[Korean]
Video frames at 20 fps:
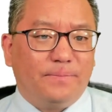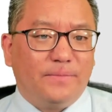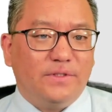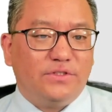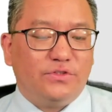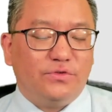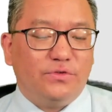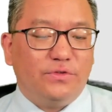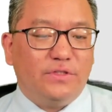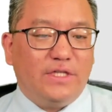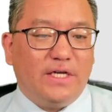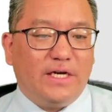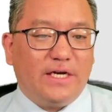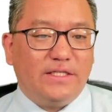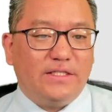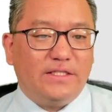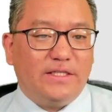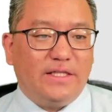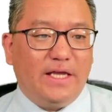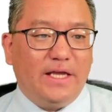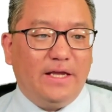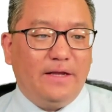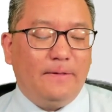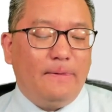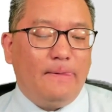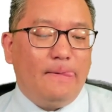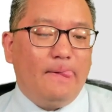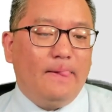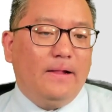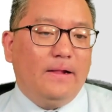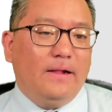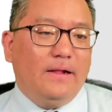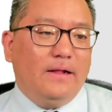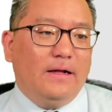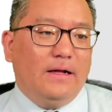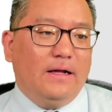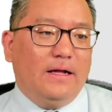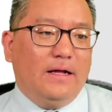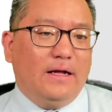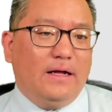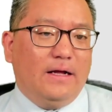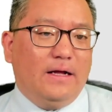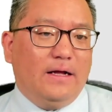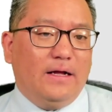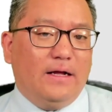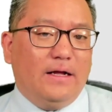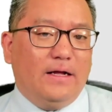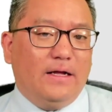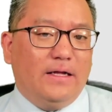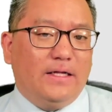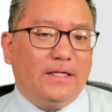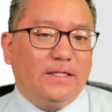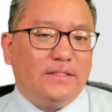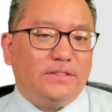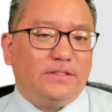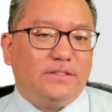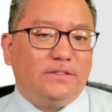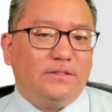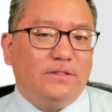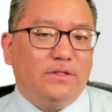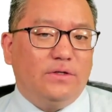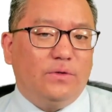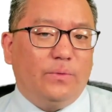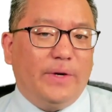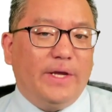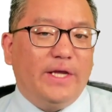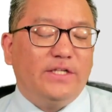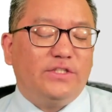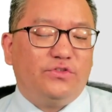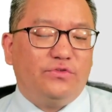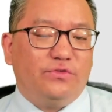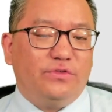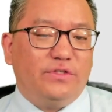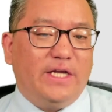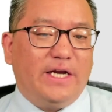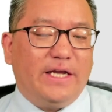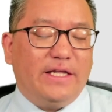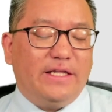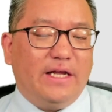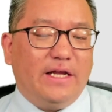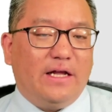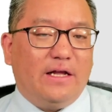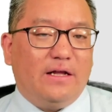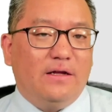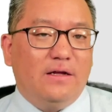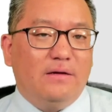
수를 당했는데 아, 왜 수를 당했냐?